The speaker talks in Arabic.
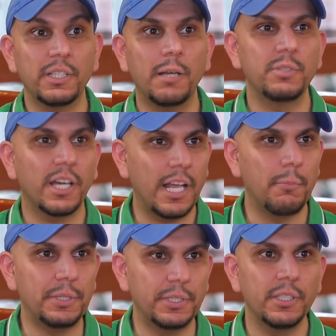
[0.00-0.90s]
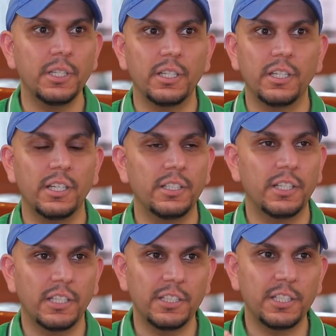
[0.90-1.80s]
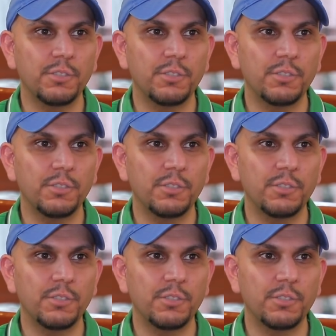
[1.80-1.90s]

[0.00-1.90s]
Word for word: مطعم دار حمد احنا كلنا